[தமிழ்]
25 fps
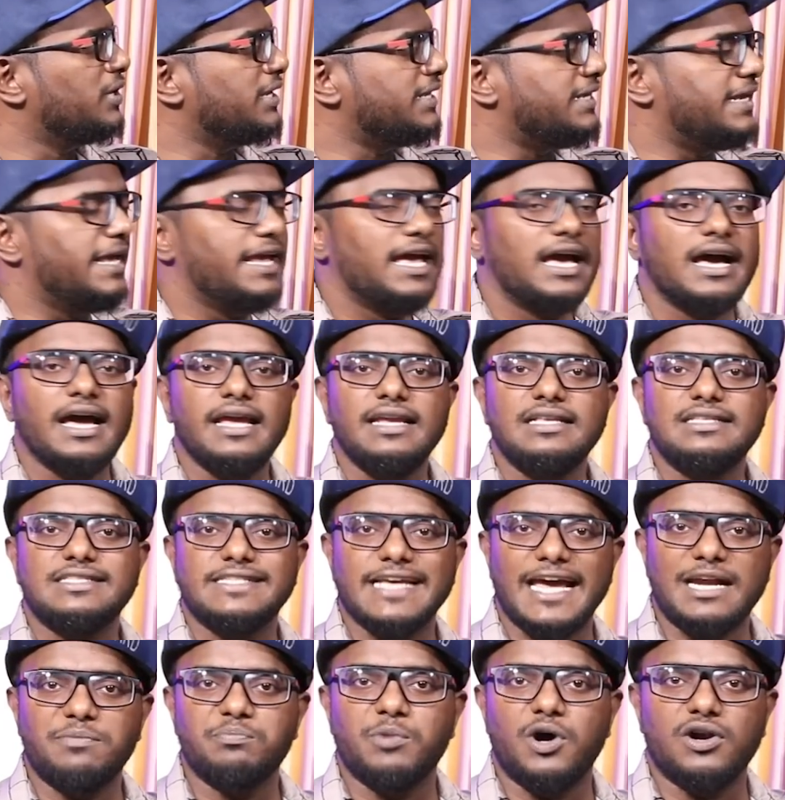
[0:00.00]
ஒரு ஏஐ
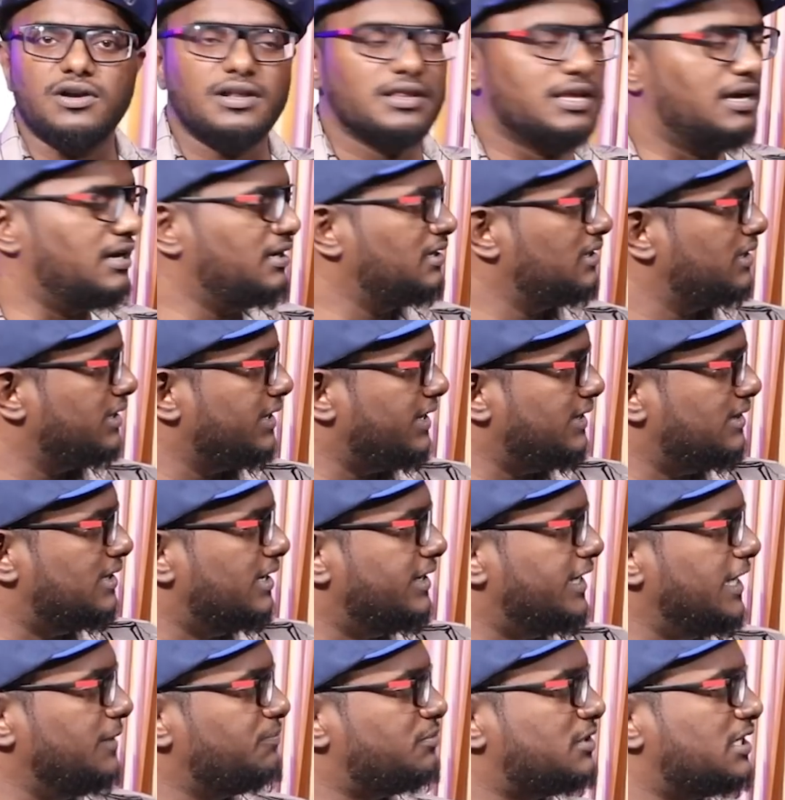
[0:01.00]
பாட்டு தான் இந்த
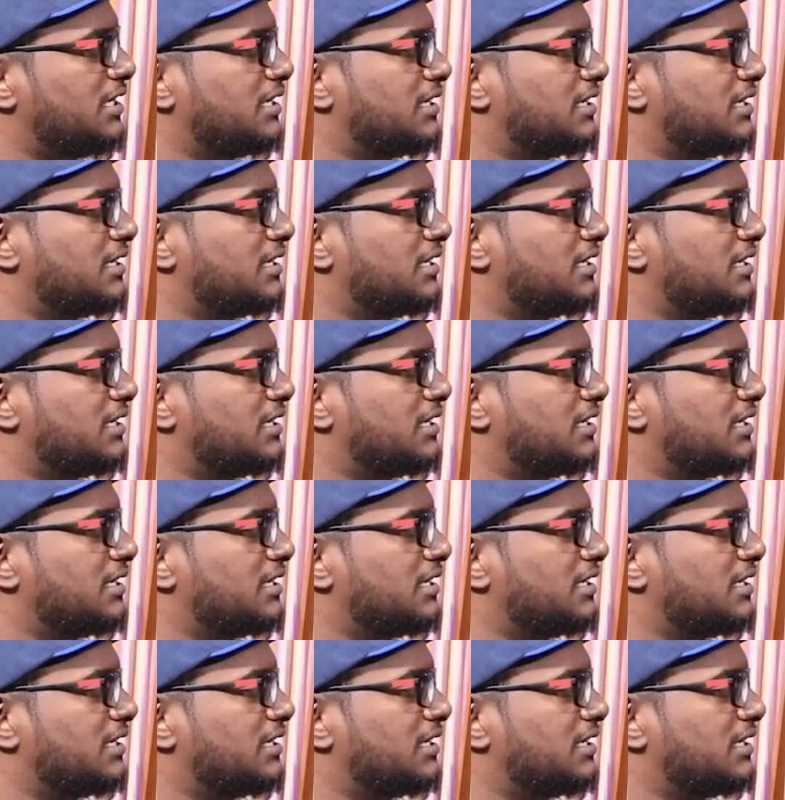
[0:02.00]
டீப்